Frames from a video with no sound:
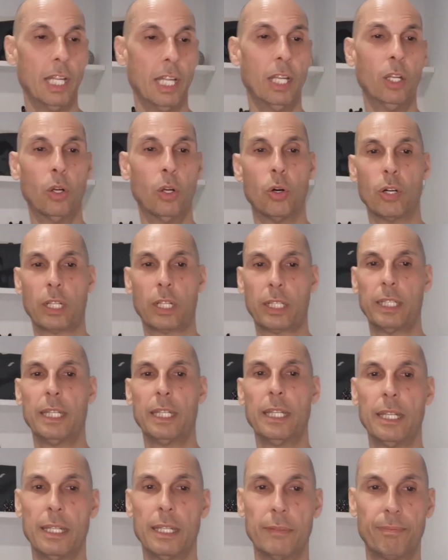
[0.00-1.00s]

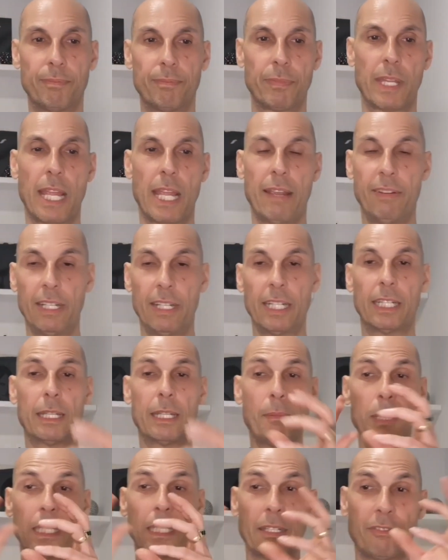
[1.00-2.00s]
lordi,
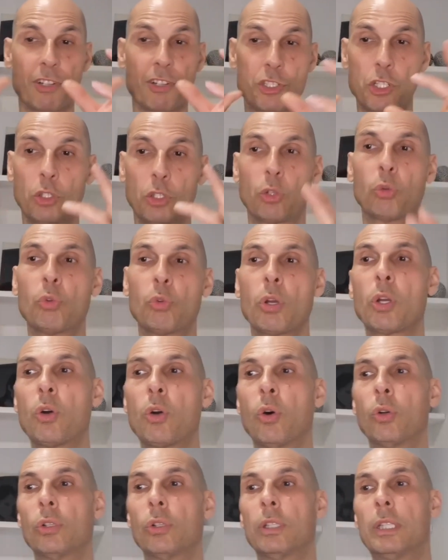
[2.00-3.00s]
evidentemente facendo due
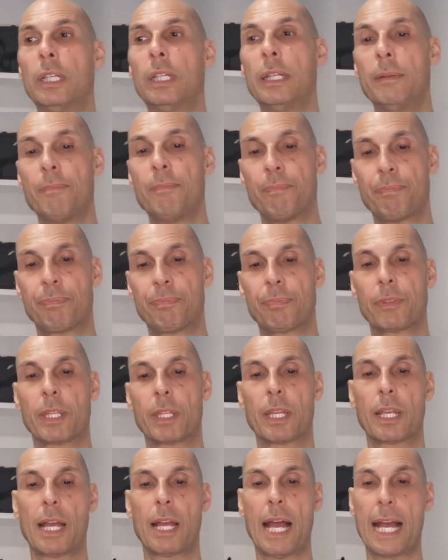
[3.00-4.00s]
conti,
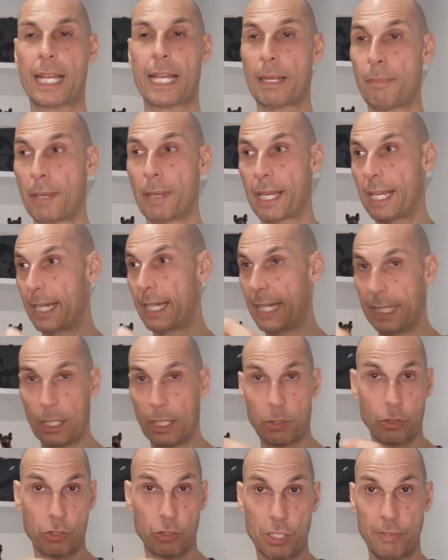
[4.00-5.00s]
anche perché lì
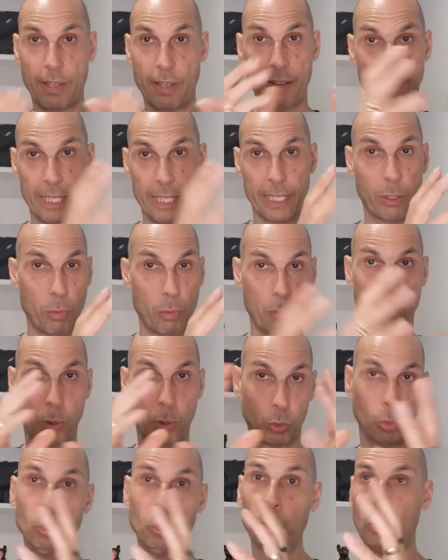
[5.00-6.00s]
adesso si va a vedere un
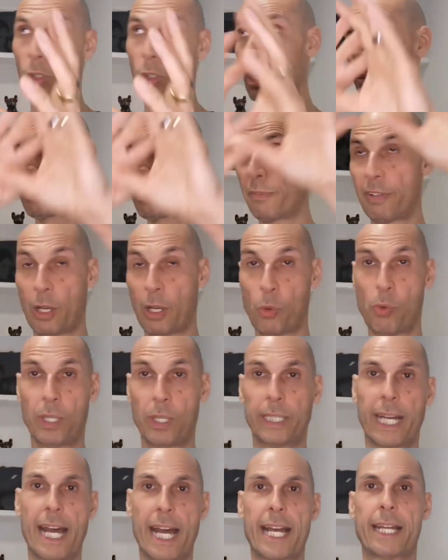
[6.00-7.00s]
po' tutto, no? Per far
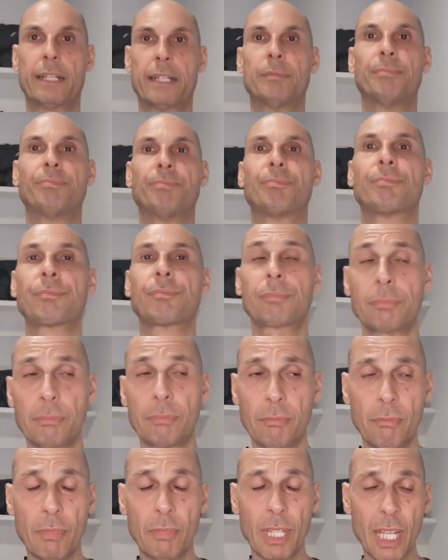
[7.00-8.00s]
quadrare
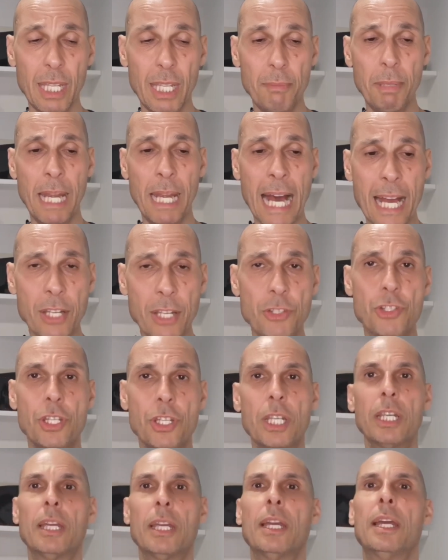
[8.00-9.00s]
i
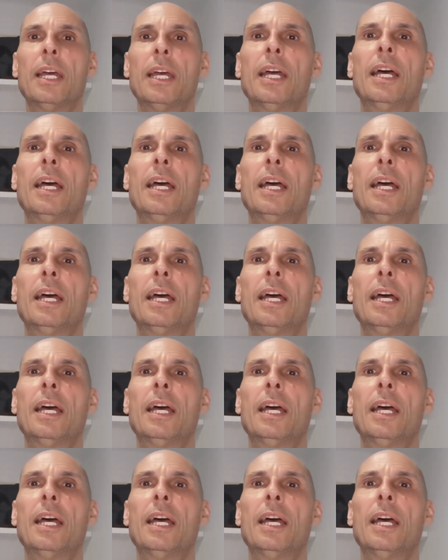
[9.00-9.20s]
bilanci,